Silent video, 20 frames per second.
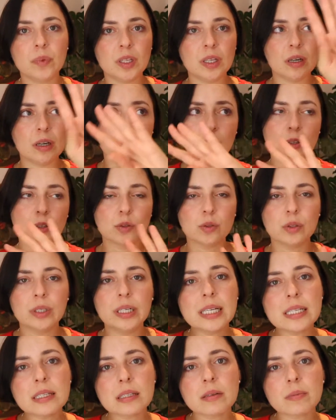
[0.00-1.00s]
dir auch so eine
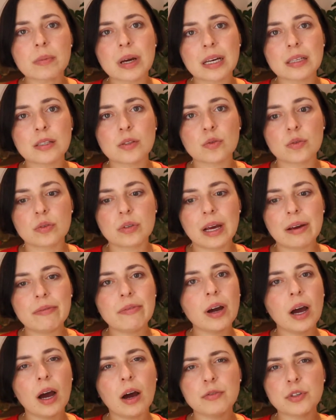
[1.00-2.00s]
Liste machst und
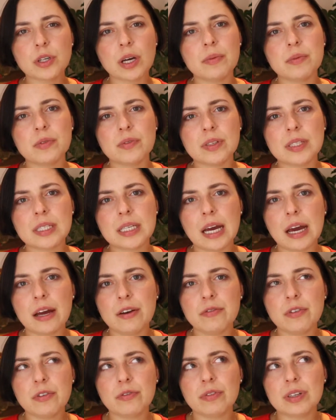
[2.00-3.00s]
einfach aufschreibst, was dir
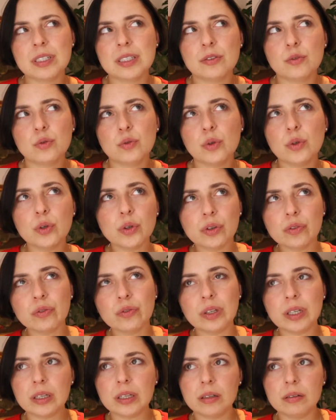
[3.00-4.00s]
einfällt, was du
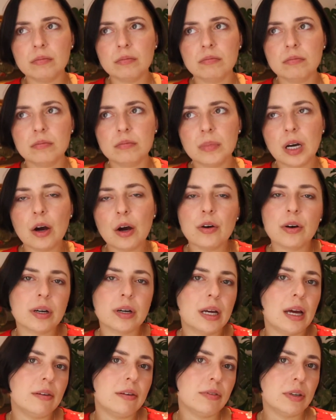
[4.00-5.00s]
irgendwie auch
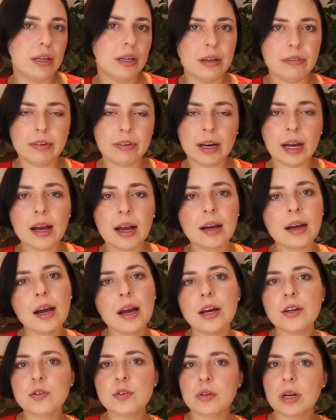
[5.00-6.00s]
entweder in der
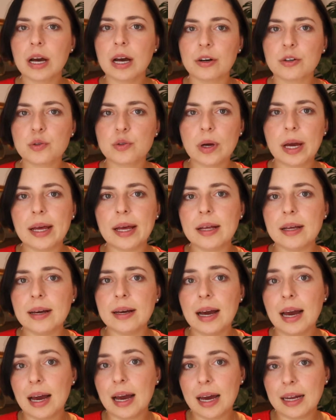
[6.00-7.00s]
Vergangenheit oder aktuell
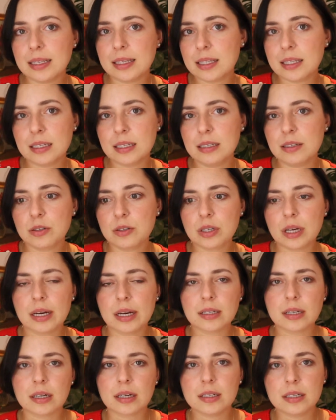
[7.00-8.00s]
anziehend,
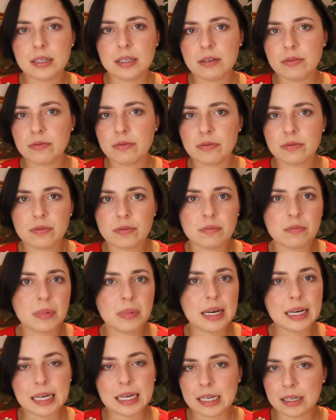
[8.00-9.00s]
attraktiv,
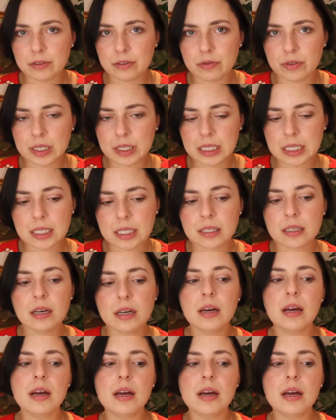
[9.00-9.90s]
erregend findest